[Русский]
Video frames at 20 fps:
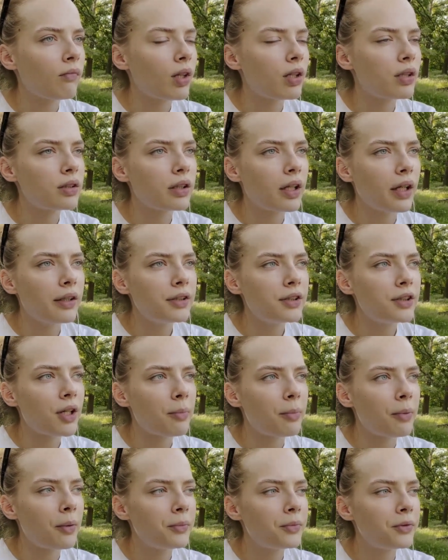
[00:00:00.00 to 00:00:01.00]
знаете, я
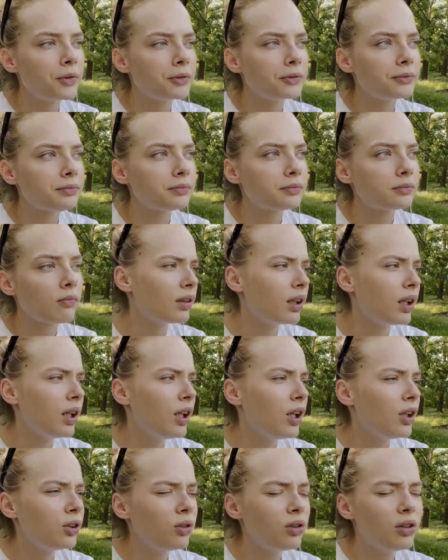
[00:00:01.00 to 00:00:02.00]
помню,
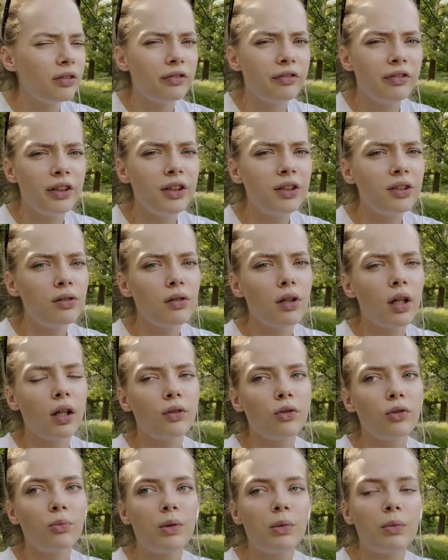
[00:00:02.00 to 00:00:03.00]
то ли в видео я
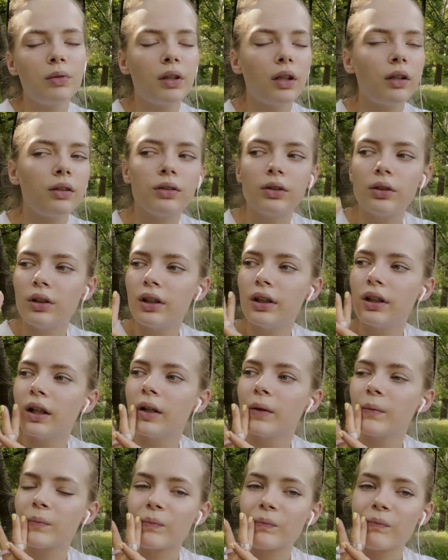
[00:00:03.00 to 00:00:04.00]
это упоминала, то ли
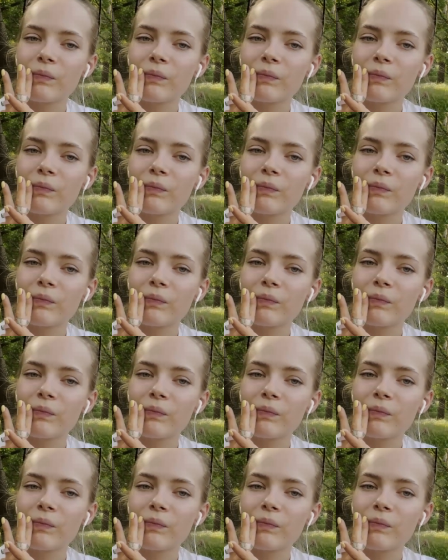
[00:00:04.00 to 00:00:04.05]
я